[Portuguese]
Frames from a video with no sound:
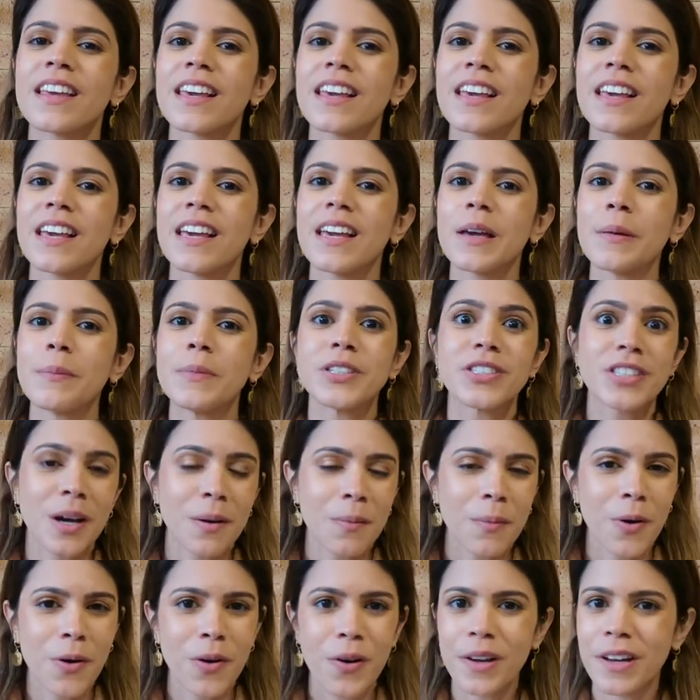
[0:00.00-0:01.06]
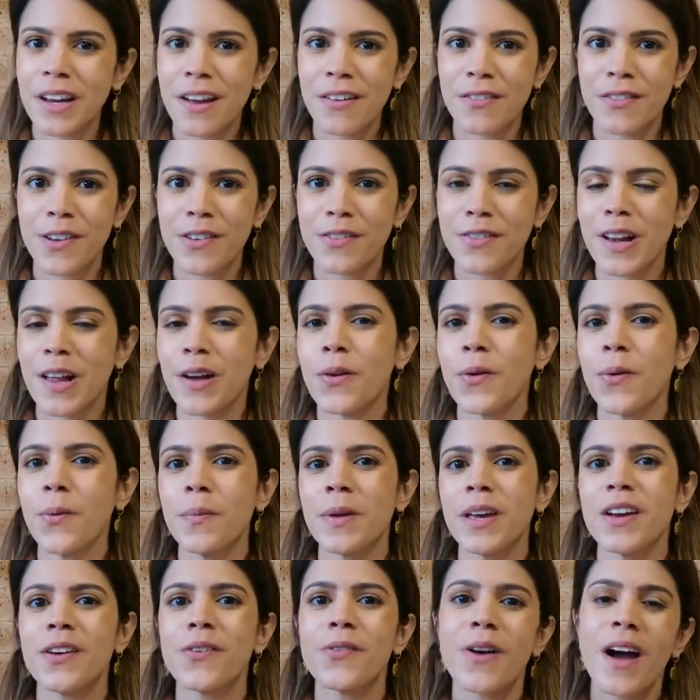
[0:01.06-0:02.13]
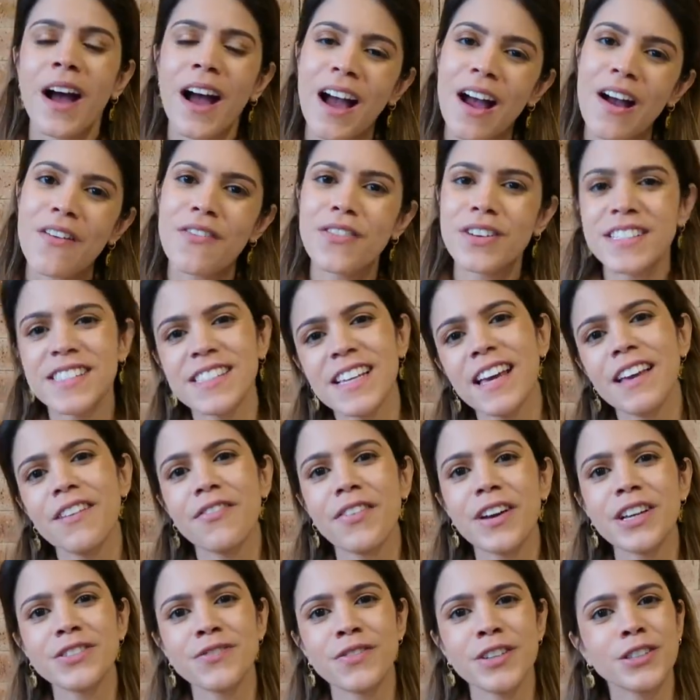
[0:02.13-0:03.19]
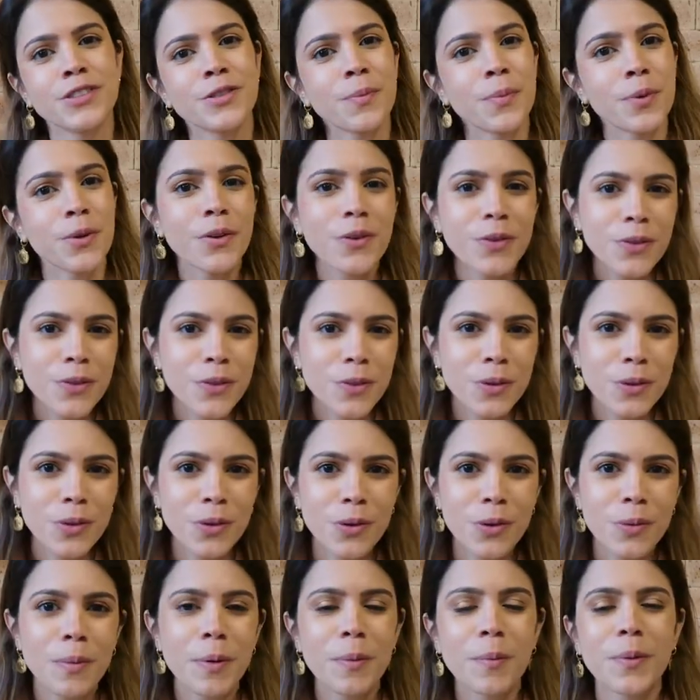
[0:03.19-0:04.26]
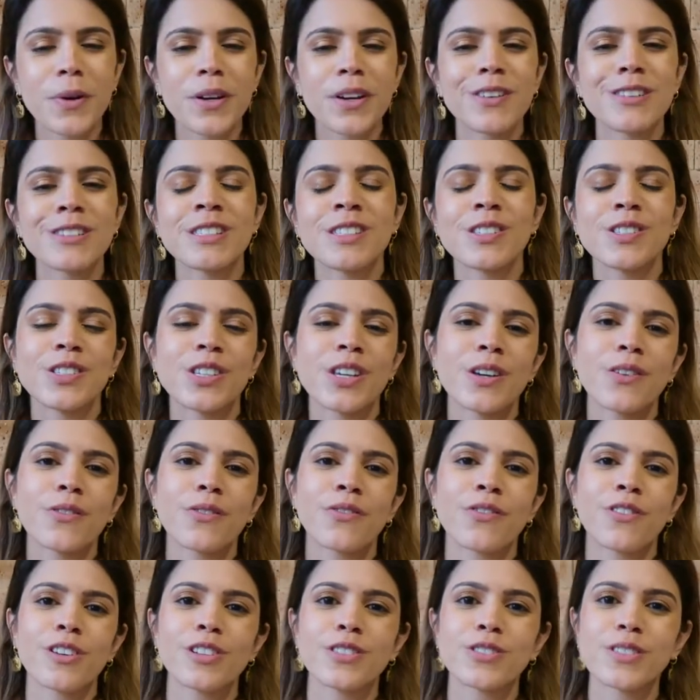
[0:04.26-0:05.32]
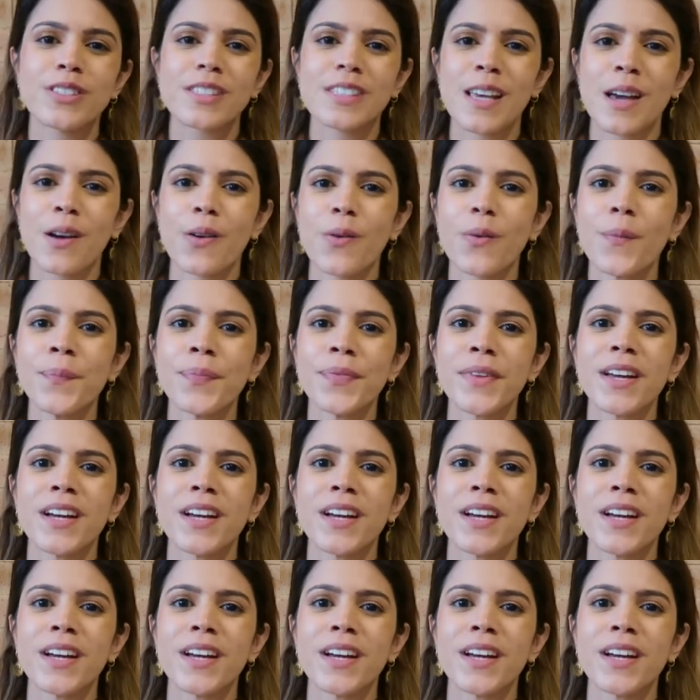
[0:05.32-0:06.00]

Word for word: que me chamou, né, veio falar comigo, ah, você que faz vídeo pro YouTube, porque eu assisti um vídeo seu